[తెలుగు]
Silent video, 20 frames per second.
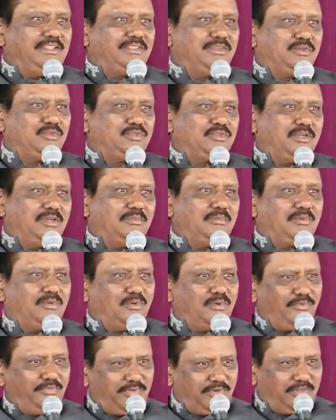అని తిడుతున్నాడు ఇప్పుడు
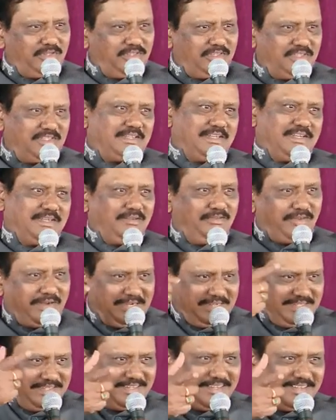ఓఫీని తిట్టినట్ట
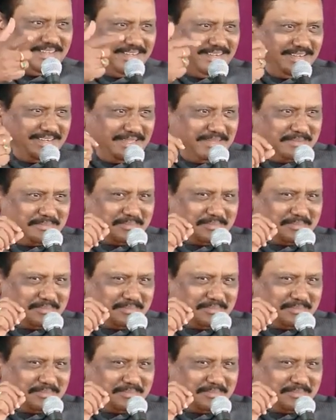వాళ్ళని తిట్టినట్ట